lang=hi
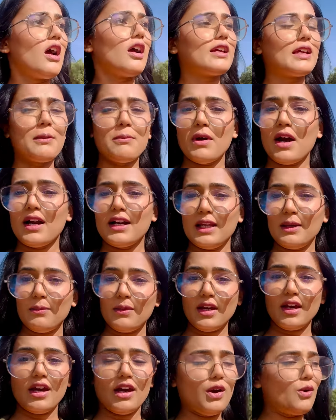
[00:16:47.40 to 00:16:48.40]
किमाड़ी
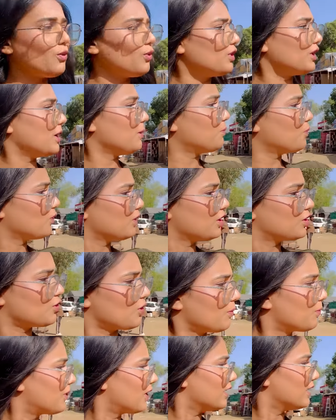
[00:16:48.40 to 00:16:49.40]
में हैं उन्होंने पूरी
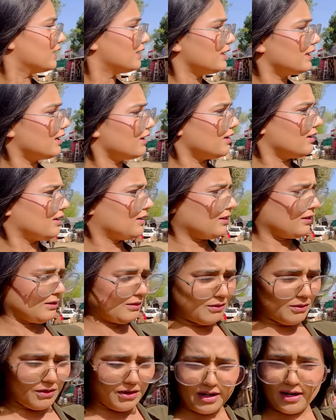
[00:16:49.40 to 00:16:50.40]
शॉप खरीदी है
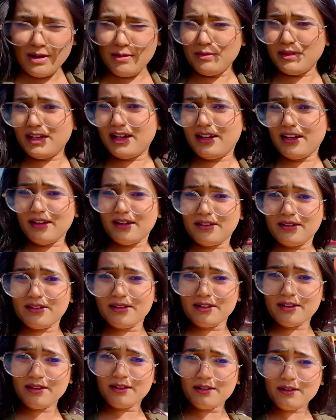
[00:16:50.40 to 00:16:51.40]
और हम ये
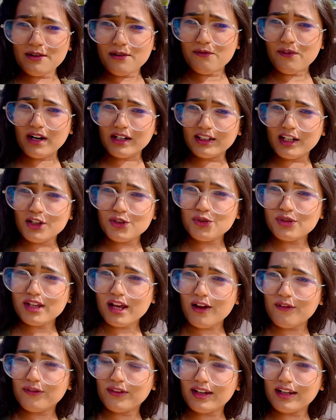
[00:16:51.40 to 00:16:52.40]
पट्टा जो
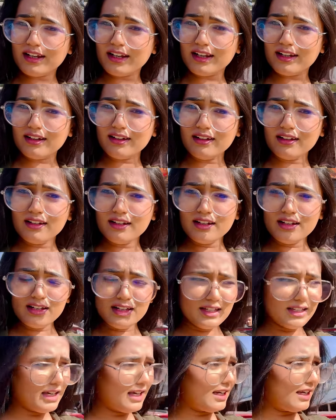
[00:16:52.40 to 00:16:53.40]
साफ़ कर रहे हैं ना
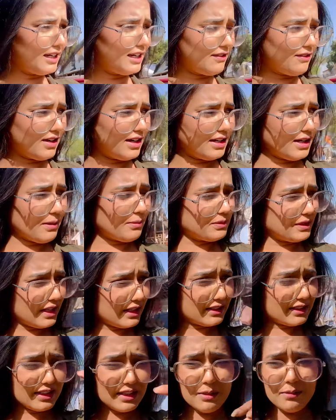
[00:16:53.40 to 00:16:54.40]
ये लेने वाले हैं अब
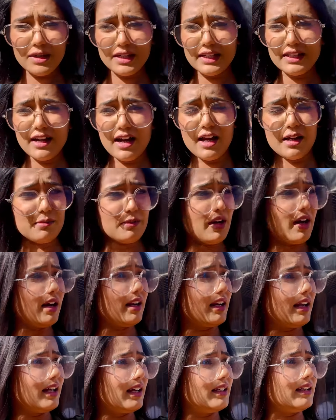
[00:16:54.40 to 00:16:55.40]
देखते ही हमारी कार में आ
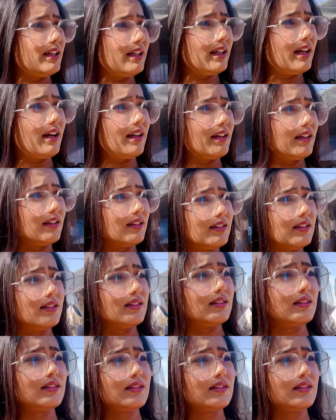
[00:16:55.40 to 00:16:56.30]
रहा है या नहीं आ रहा है